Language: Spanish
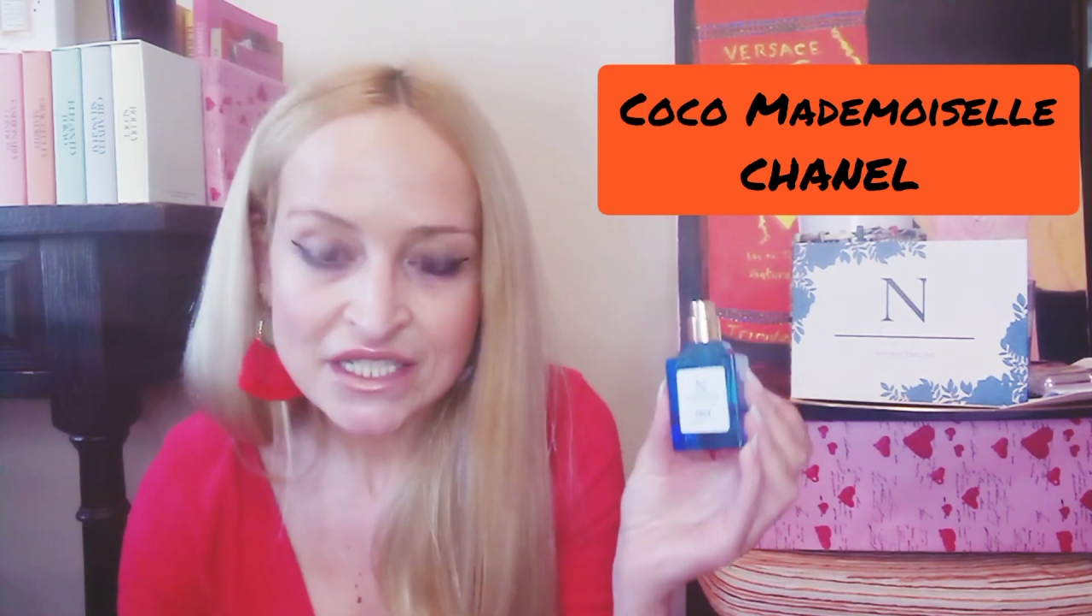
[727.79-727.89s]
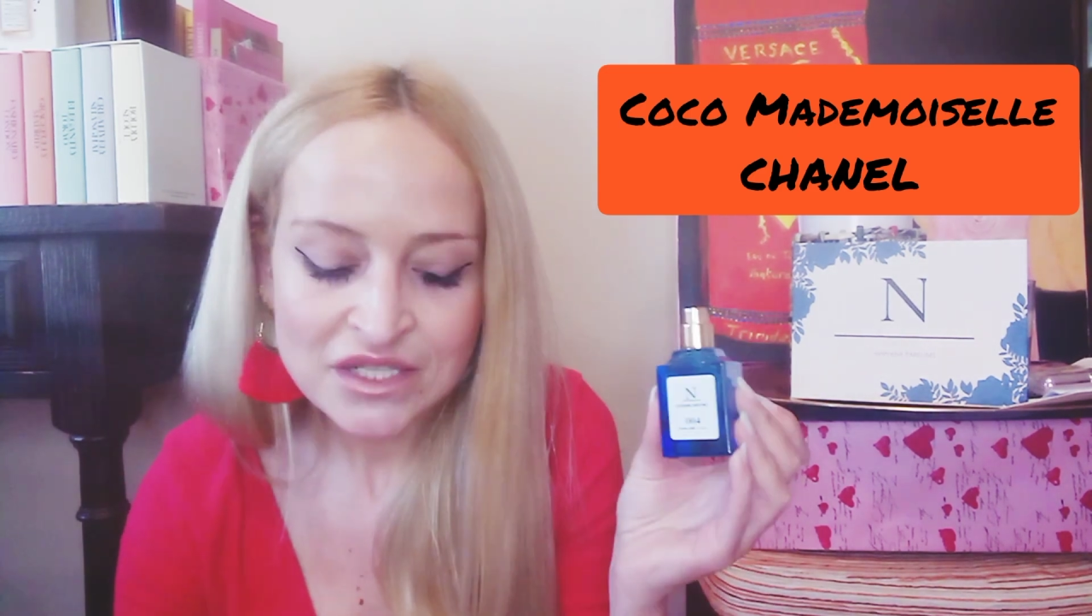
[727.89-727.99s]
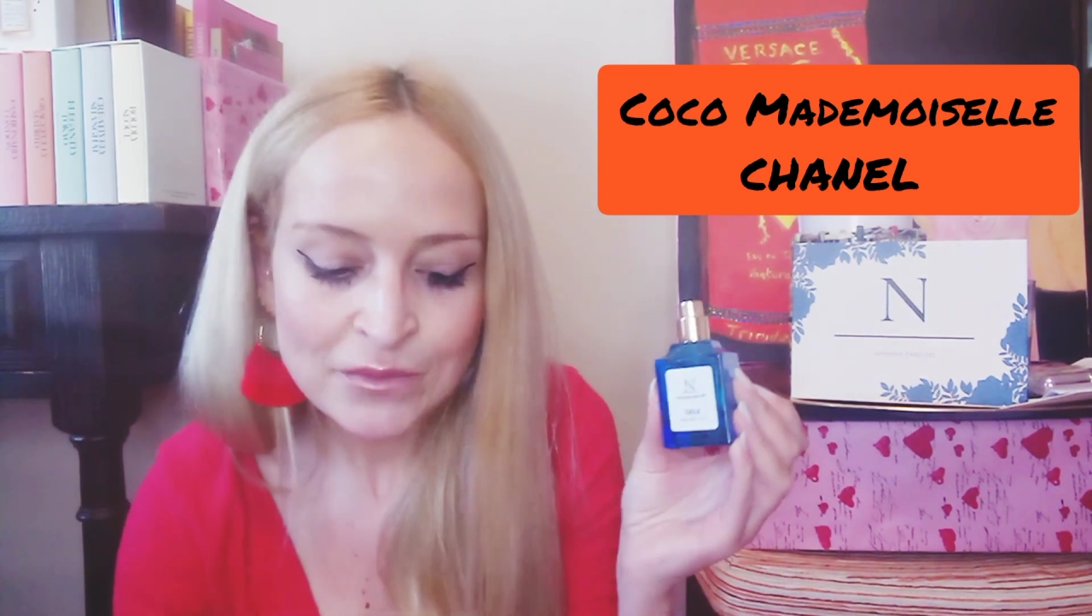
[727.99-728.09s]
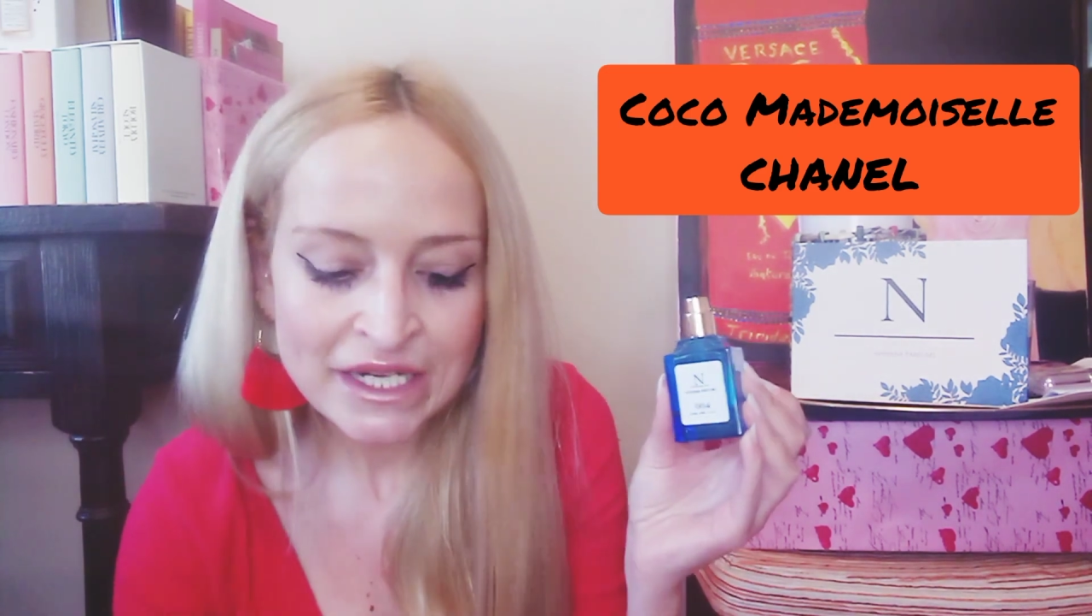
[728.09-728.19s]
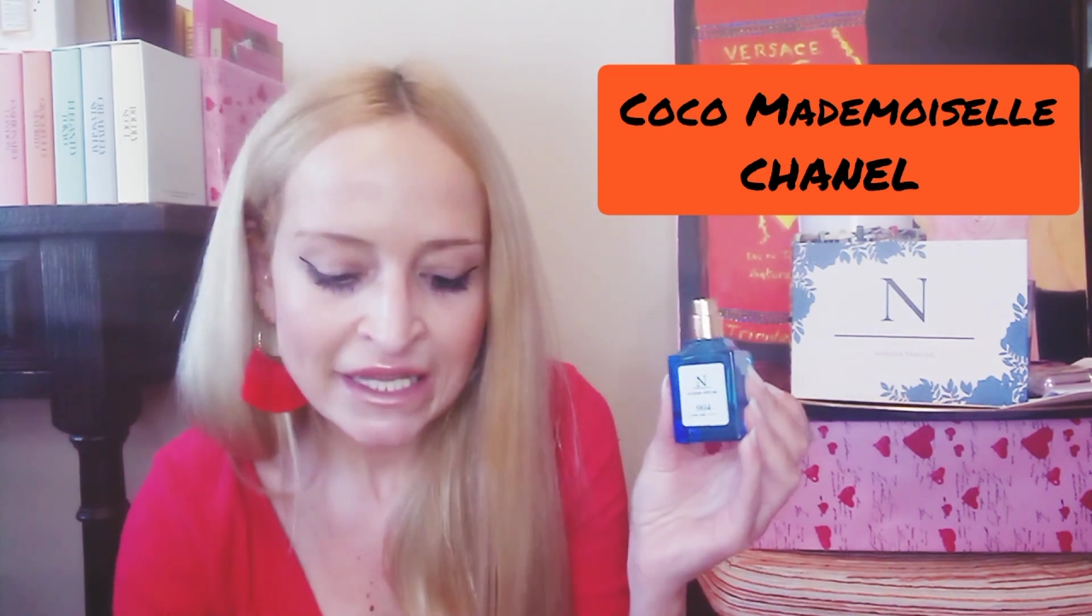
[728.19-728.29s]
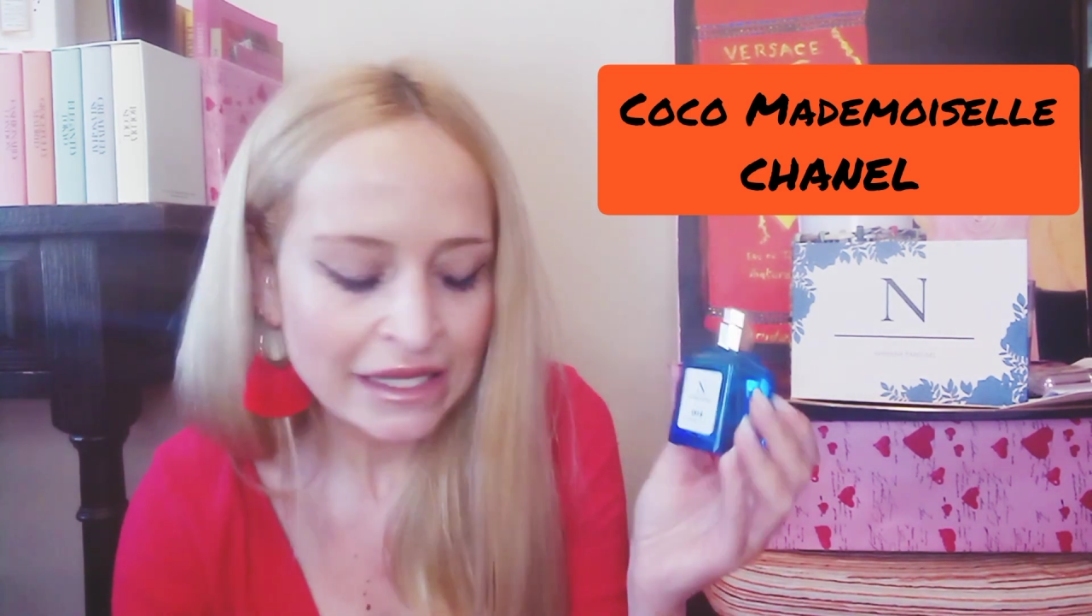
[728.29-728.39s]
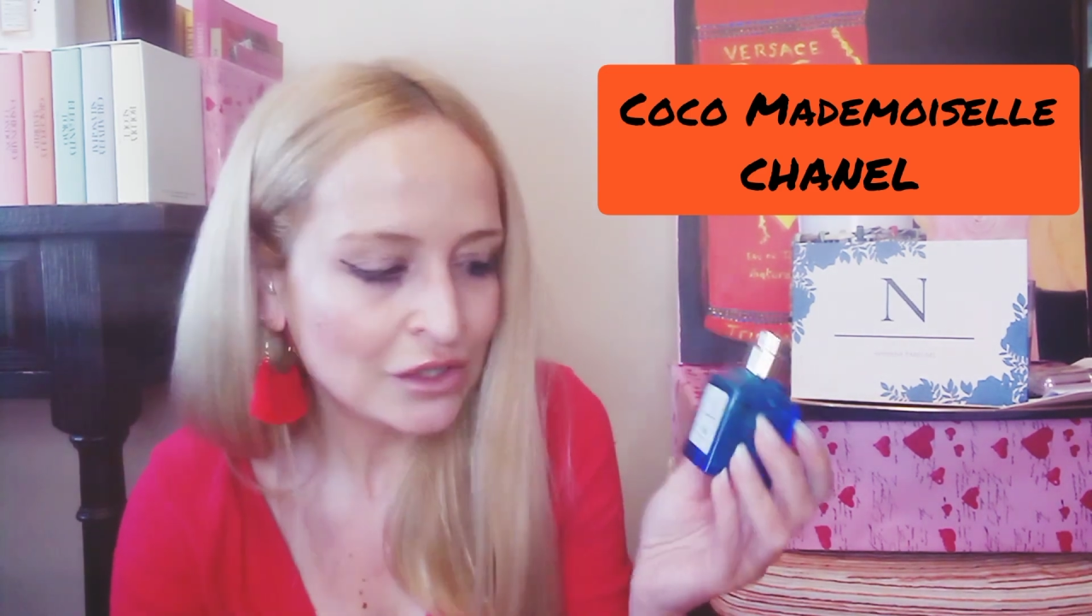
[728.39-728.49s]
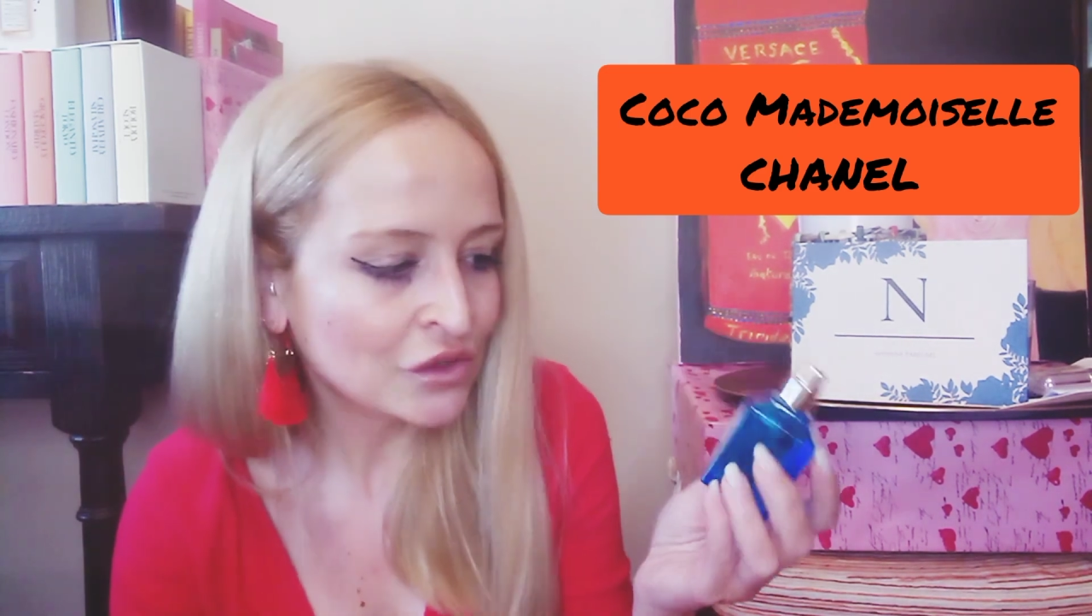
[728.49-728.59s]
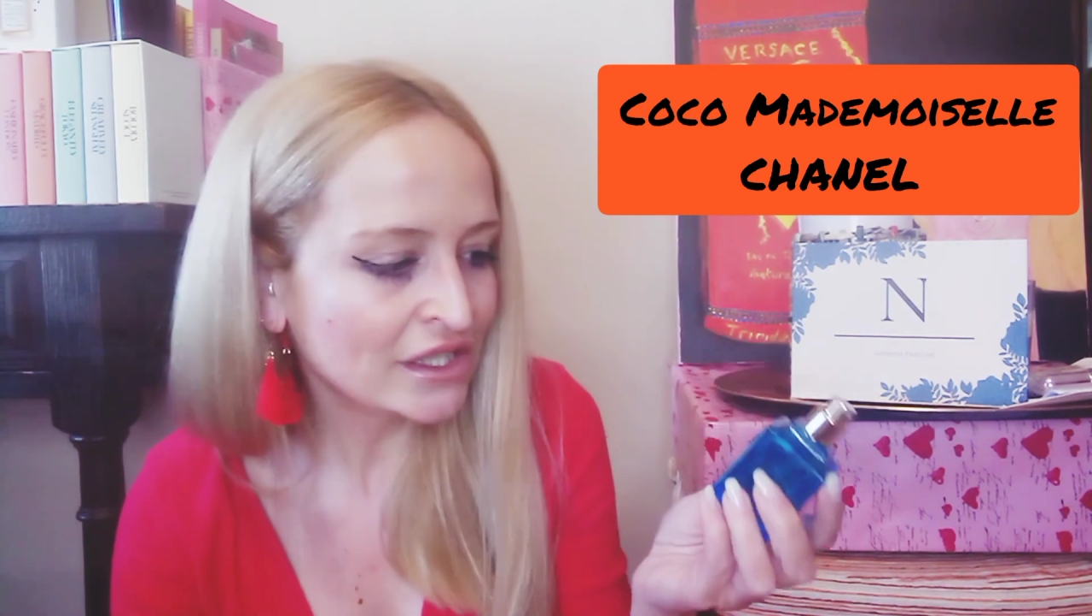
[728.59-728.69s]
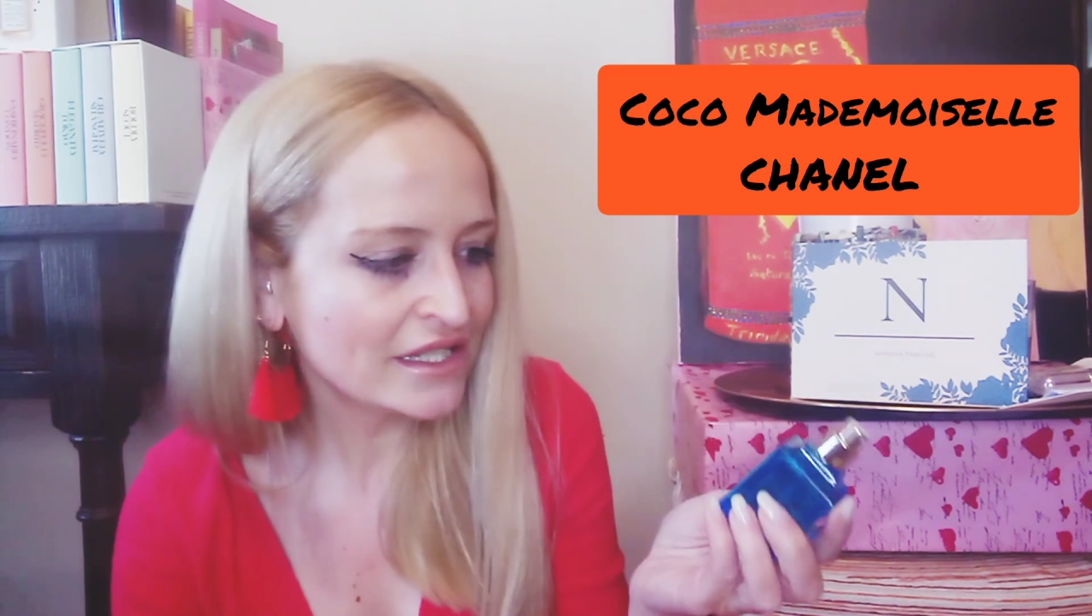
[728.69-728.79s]

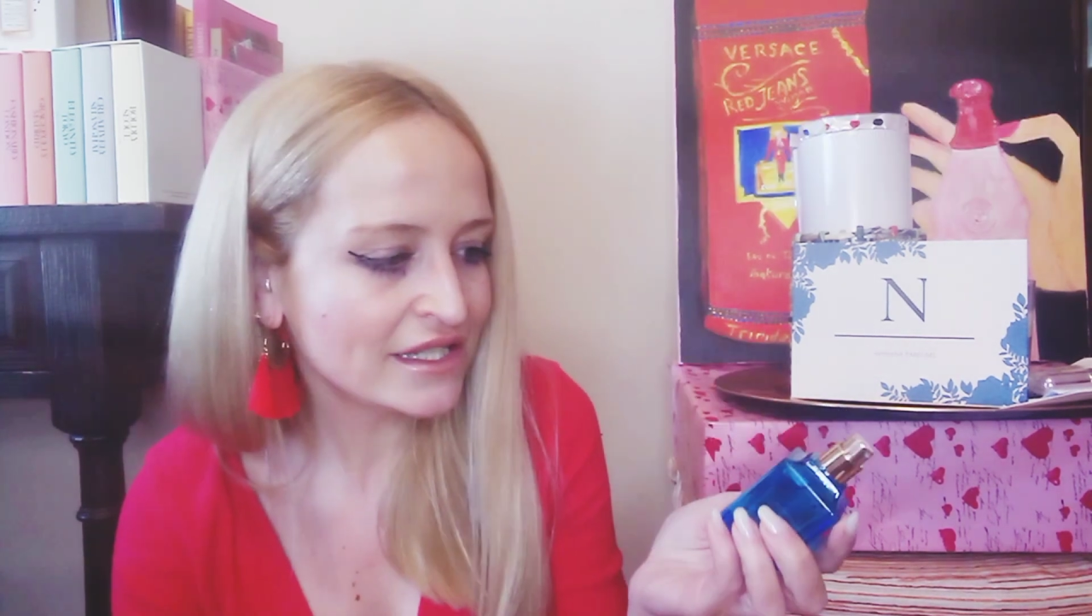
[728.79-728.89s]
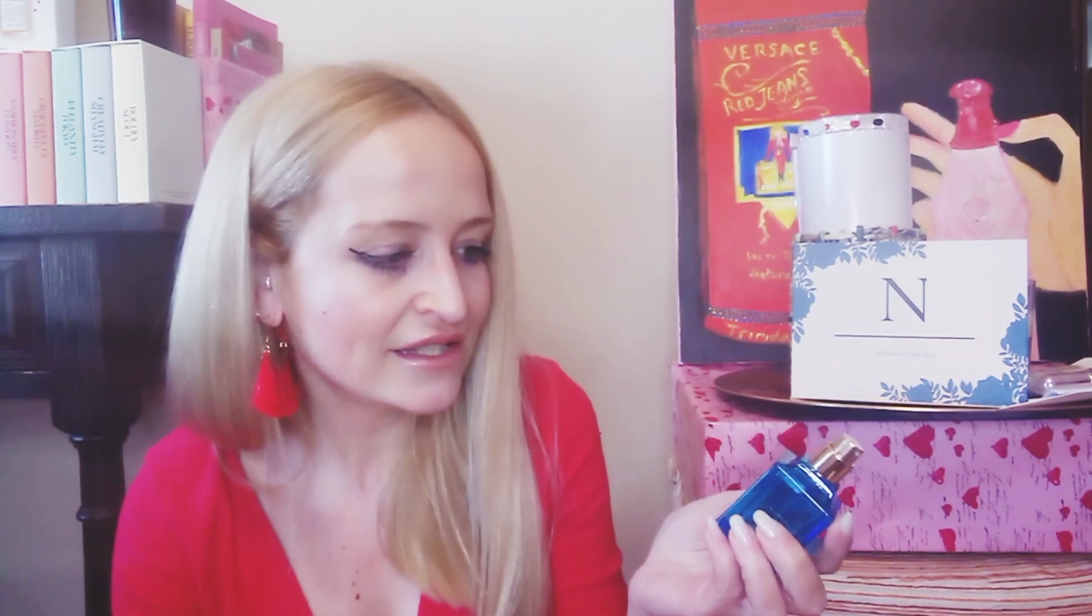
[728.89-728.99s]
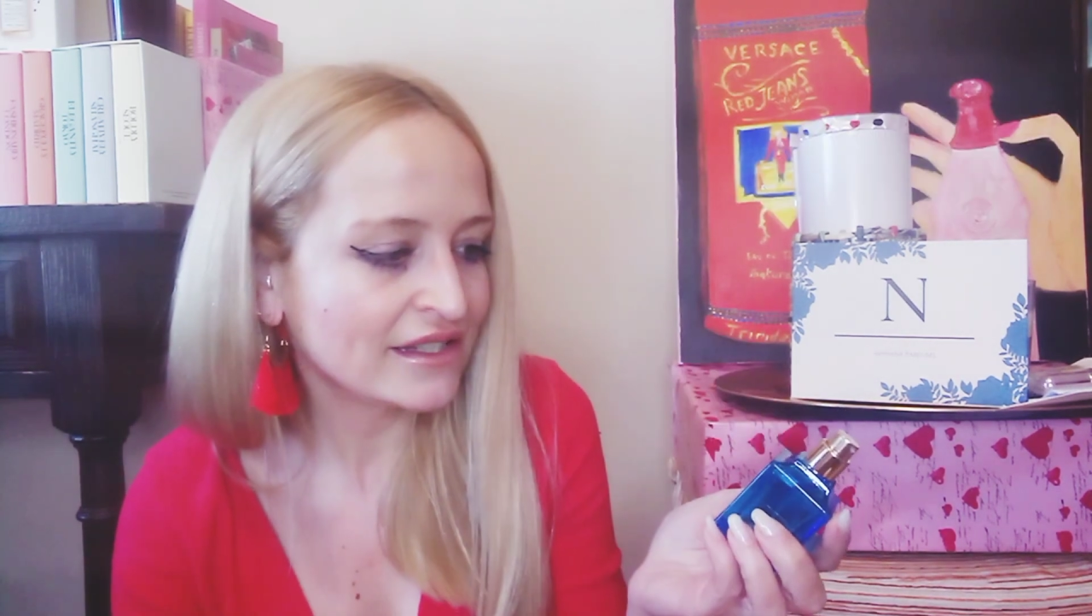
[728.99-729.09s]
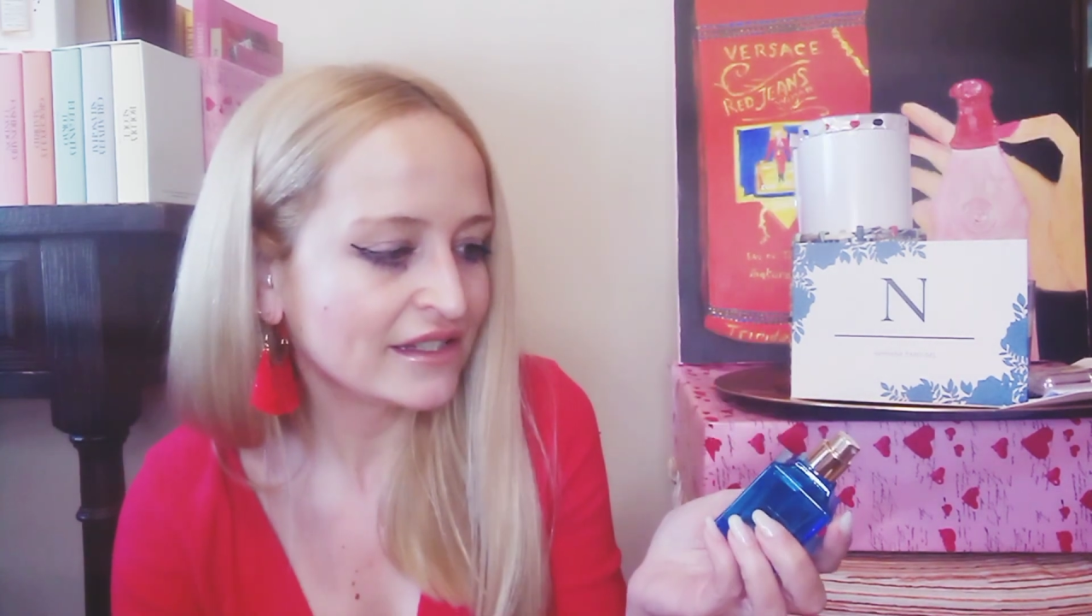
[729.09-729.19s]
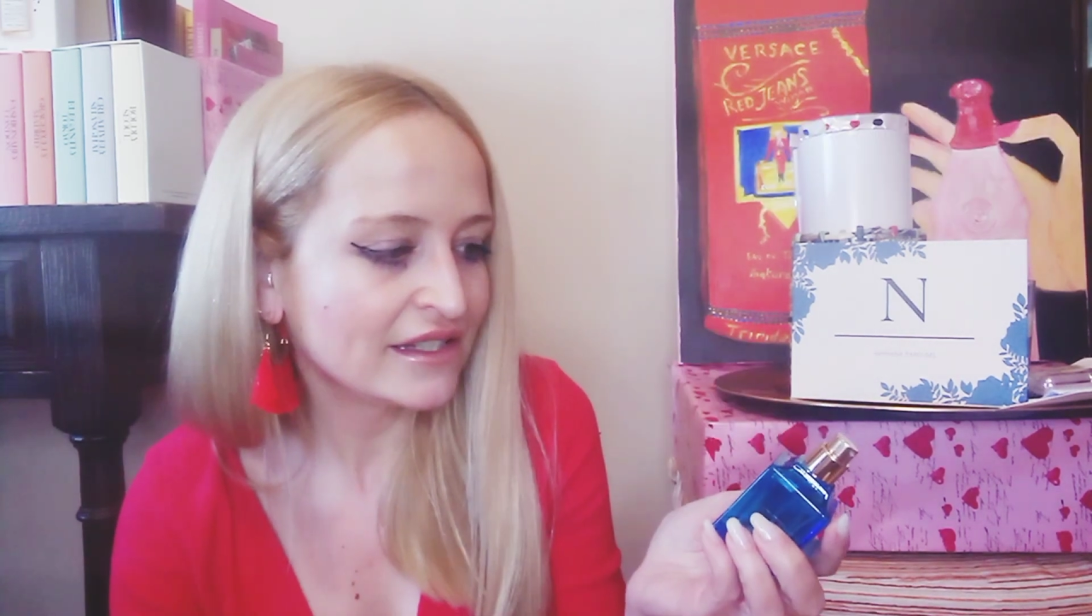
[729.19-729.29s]
inspiraciones